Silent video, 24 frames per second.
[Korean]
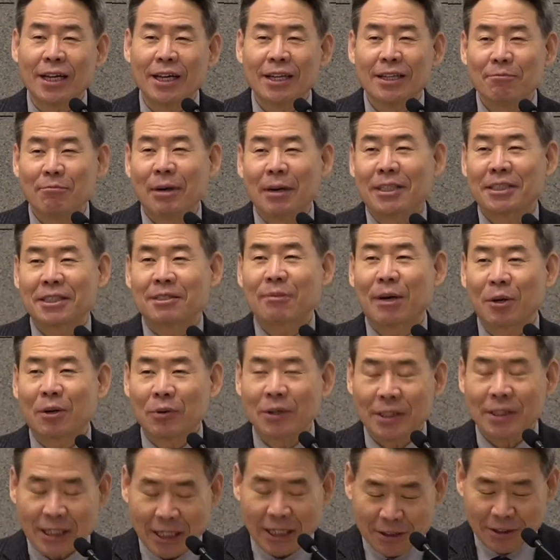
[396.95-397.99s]
말씀하고
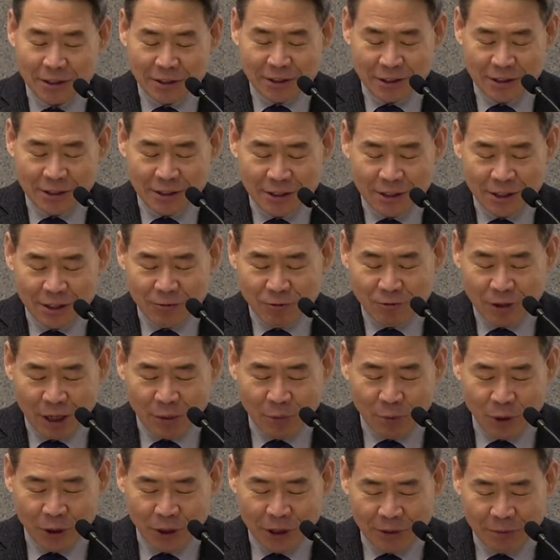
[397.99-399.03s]
있다는 것을 우리가
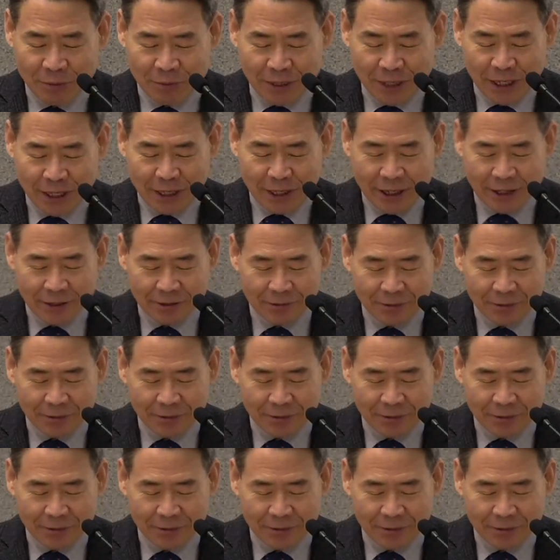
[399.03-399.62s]
보게 됩니다.